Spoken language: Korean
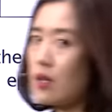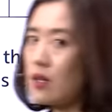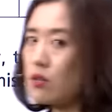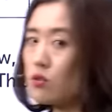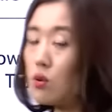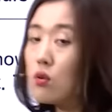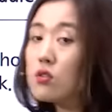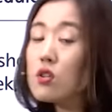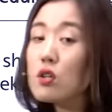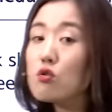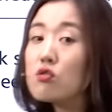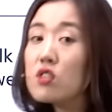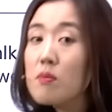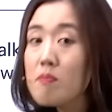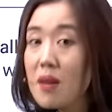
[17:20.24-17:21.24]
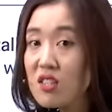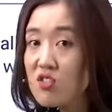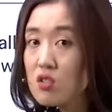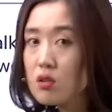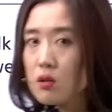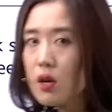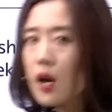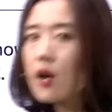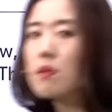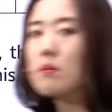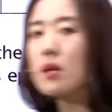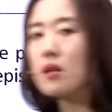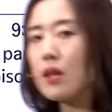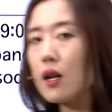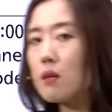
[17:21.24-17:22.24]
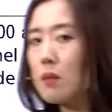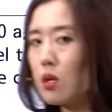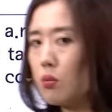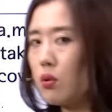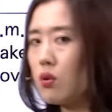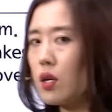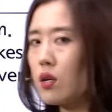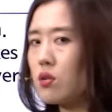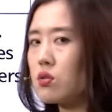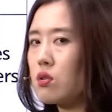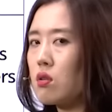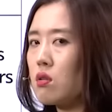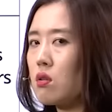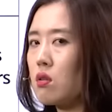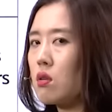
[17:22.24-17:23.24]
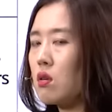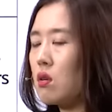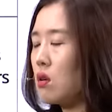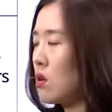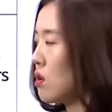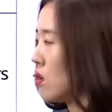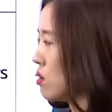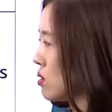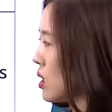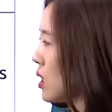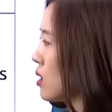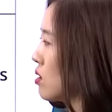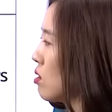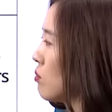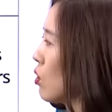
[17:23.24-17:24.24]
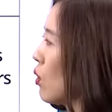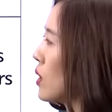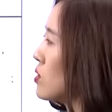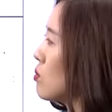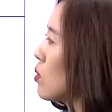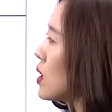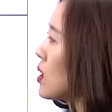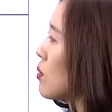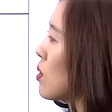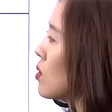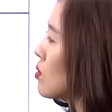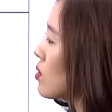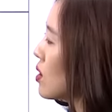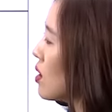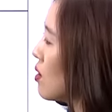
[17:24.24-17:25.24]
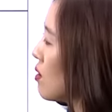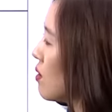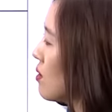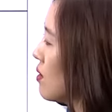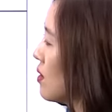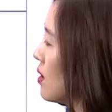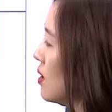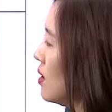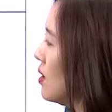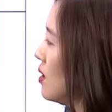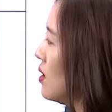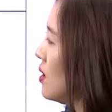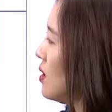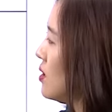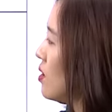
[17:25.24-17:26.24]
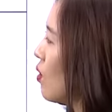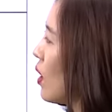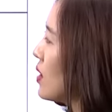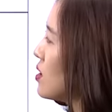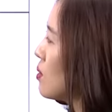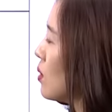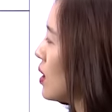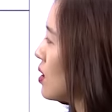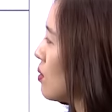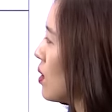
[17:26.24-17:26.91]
대해서, 솔저이 군인 맞죠? 아미를 다른 말로 표현한 거죠. 자, 그럼 영화 제목 하나 외워놓을게요. 영화 제목 하나